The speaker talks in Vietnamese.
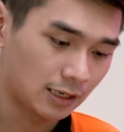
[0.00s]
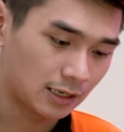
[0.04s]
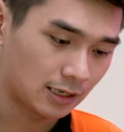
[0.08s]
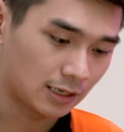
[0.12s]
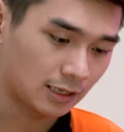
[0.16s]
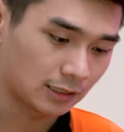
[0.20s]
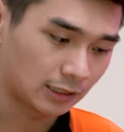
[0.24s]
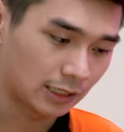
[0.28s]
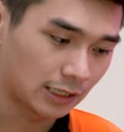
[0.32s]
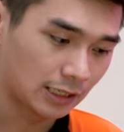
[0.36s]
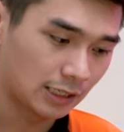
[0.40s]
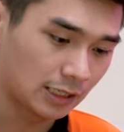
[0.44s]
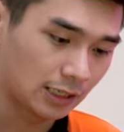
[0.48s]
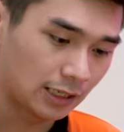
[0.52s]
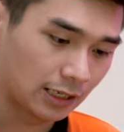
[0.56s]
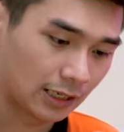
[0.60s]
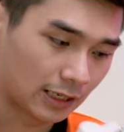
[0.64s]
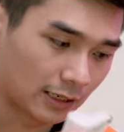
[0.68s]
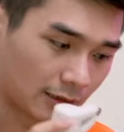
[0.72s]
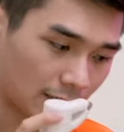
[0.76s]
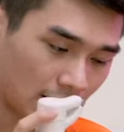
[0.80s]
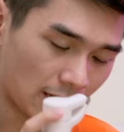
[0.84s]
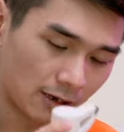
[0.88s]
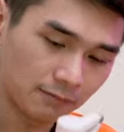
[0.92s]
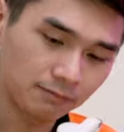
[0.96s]
À, thì
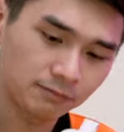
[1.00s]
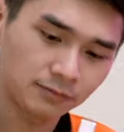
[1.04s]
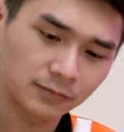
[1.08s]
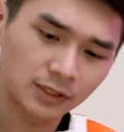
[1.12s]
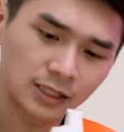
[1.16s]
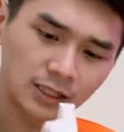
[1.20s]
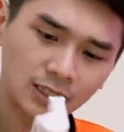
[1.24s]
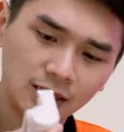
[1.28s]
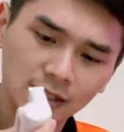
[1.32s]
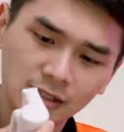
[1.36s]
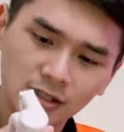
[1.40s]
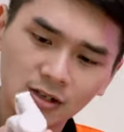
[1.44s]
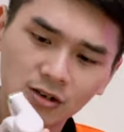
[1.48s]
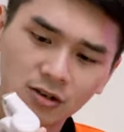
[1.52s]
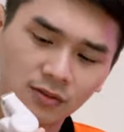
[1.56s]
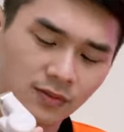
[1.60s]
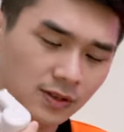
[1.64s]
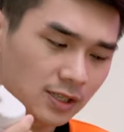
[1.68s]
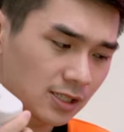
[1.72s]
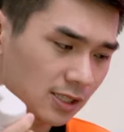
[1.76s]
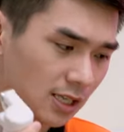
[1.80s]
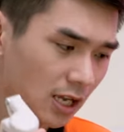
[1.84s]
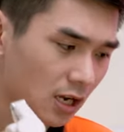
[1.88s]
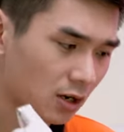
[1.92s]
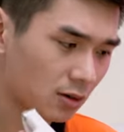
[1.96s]
đó, cái lý do
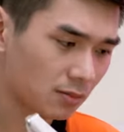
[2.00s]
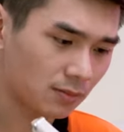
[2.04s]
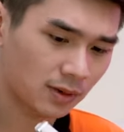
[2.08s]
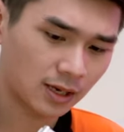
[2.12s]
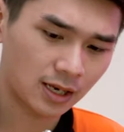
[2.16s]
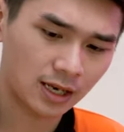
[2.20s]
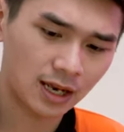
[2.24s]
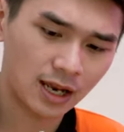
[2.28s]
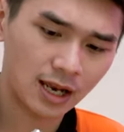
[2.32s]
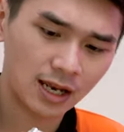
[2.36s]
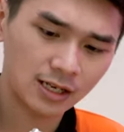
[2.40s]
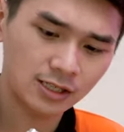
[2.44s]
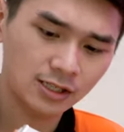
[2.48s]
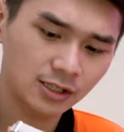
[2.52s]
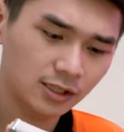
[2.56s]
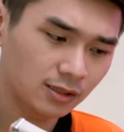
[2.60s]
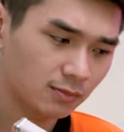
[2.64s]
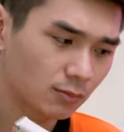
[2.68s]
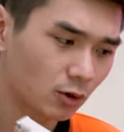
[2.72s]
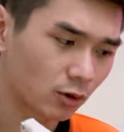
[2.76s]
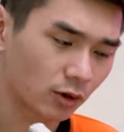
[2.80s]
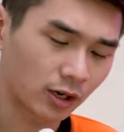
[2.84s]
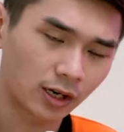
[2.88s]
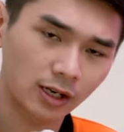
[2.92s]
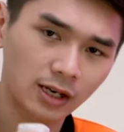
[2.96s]
vì sao mà hai chiếc
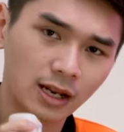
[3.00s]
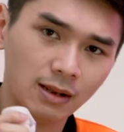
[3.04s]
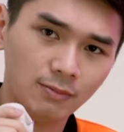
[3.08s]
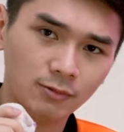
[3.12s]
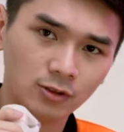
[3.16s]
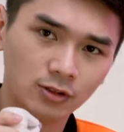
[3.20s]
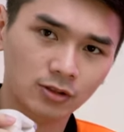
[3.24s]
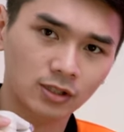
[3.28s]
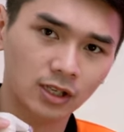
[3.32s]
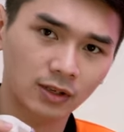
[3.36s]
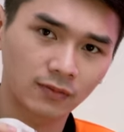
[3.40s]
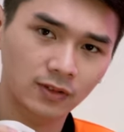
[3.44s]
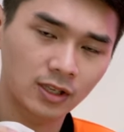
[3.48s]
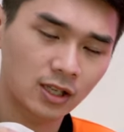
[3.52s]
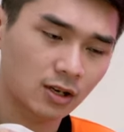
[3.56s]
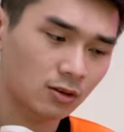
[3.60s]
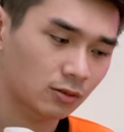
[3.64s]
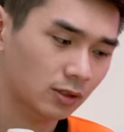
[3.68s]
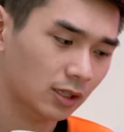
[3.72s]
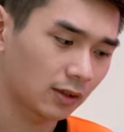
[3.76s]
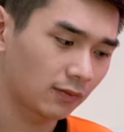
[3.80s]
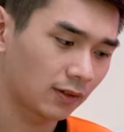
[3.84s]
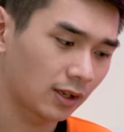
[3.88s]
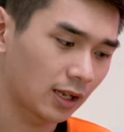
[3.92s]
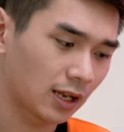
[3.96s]
gimbal này đem so sánh với
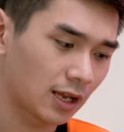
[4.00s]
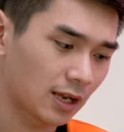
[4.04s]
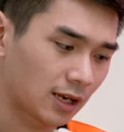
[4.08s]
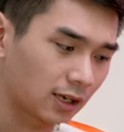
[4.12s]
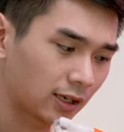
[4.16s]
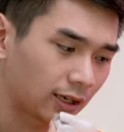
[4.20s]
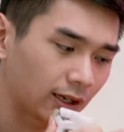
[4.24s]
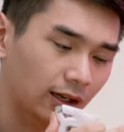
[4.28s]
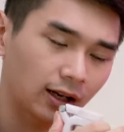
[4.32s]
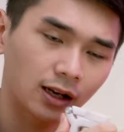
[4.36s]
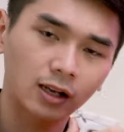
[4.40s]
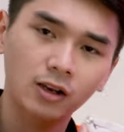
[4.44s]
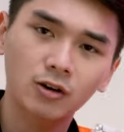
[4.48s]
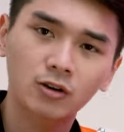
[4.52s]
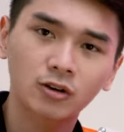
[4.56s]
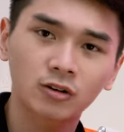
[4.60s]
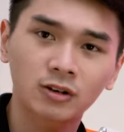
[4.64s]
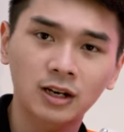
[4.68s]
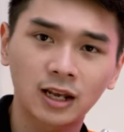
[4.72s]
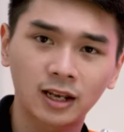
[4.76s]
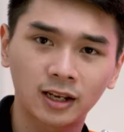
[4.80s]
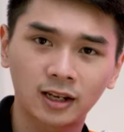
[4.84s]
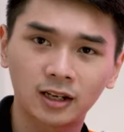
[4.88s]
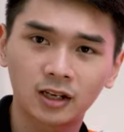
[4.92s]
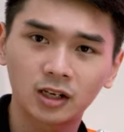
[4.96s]
nhau, tại vì là cái
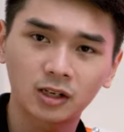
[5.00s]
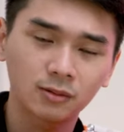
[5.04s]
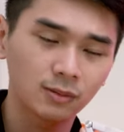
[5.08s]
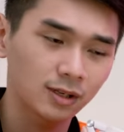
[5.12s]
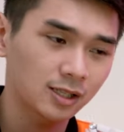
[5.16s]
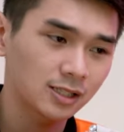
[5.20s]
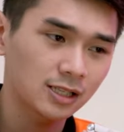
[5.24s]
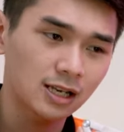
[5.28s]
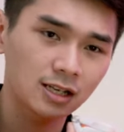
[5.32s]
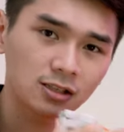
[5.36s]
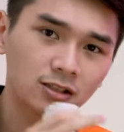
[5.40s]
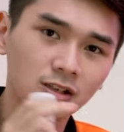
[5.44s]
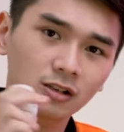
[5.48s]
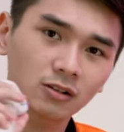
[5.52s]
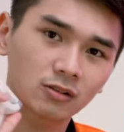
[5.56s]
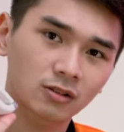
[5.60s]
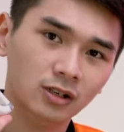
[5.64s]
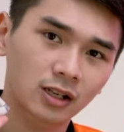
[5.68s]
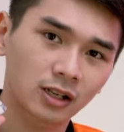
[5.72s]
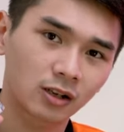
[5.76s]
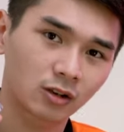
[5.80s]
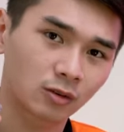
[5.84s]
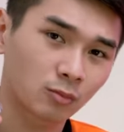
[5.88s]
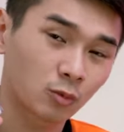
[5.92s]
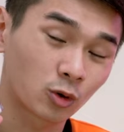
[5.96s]
con này nó mới ra trước
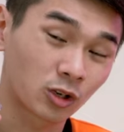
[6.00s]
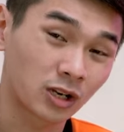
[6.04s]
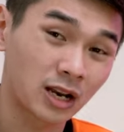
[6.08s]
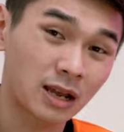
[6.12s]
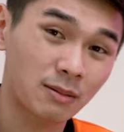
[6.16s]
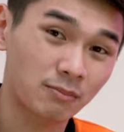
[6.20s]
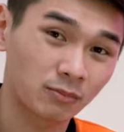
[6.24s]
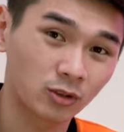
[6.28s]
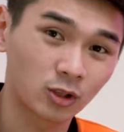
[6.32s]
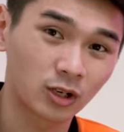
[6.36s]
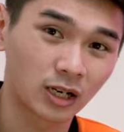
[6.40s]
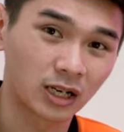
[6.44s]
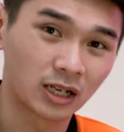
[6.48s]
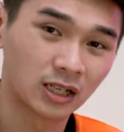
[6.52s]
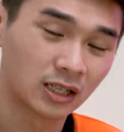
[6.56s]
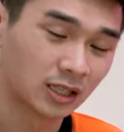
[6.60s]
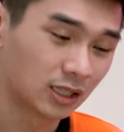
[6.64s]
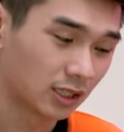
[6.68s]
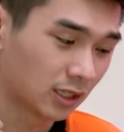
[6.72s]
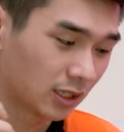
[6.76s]
con này có một năm thôi à.